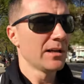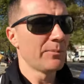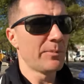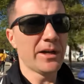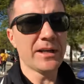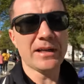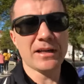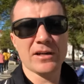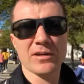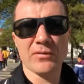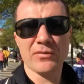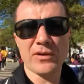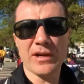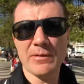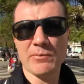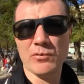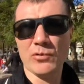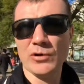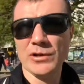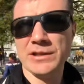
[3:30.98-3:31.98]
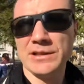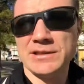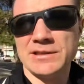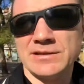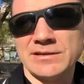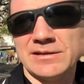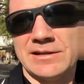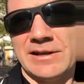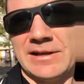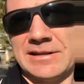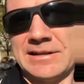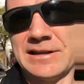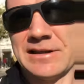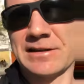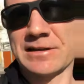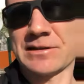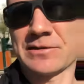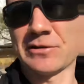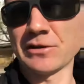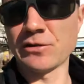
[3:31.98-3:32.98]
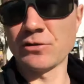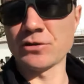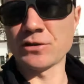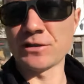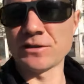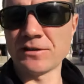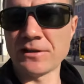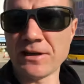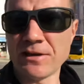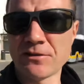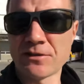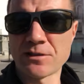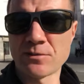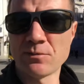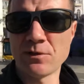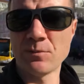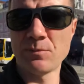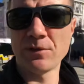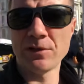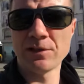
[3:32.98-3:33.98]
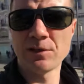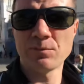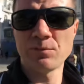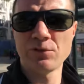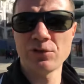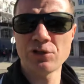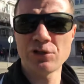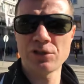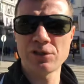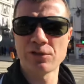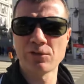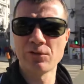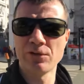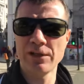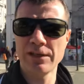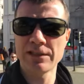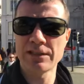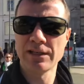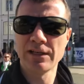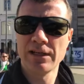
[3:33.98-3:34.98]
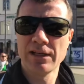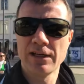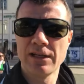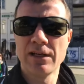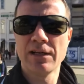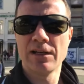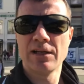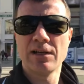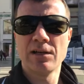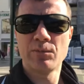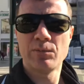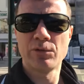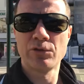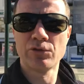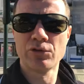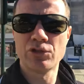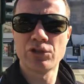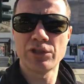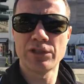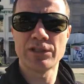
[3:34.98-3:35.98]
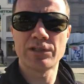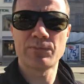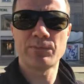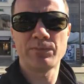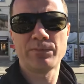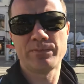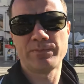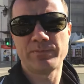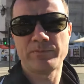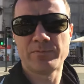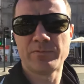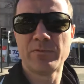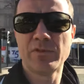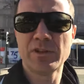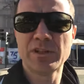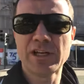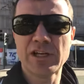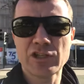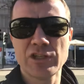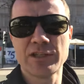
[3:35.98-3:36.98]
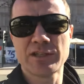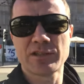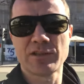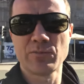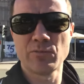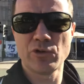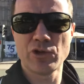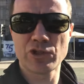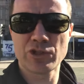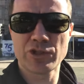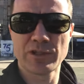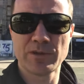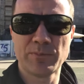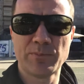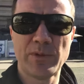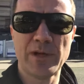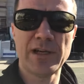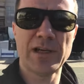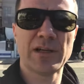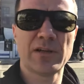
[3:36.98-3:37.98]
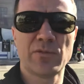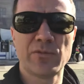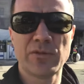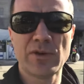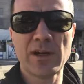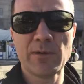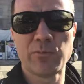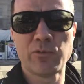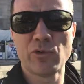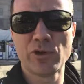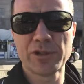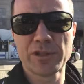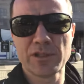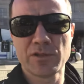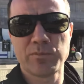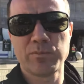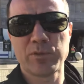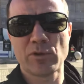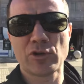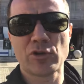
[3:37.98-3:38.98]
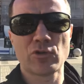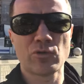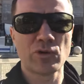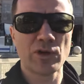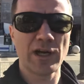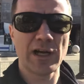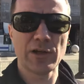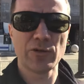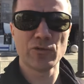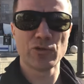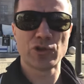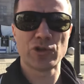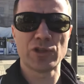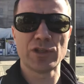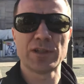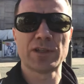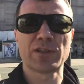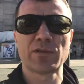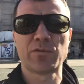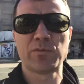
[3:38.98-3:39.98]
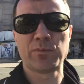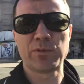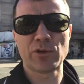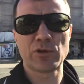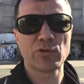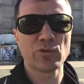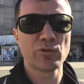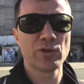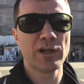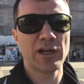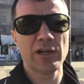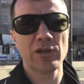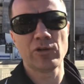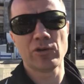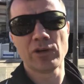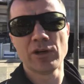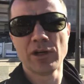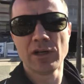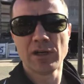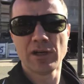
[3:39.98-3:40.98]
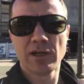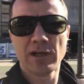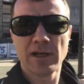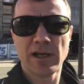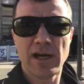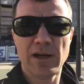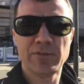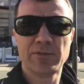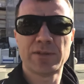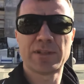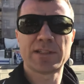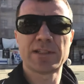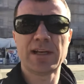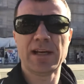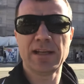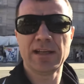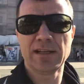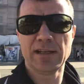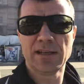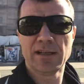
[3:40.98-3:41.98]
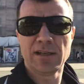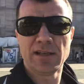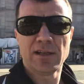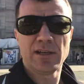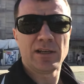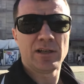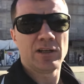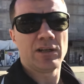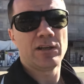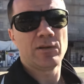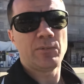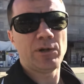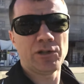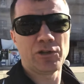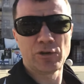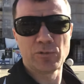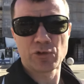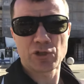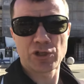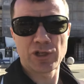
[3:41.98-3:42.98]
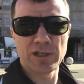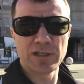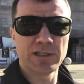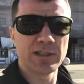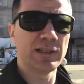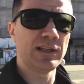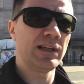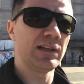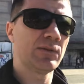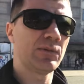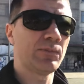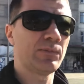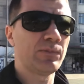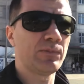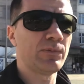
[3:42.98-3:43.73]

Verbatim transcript: поехав работать. Дайте я развернусь, нравится мне по этой площади гулять. Получить Предложиться-то можно, поехав работать в Португалию, учиться в Португалию официально. Потом 6 лет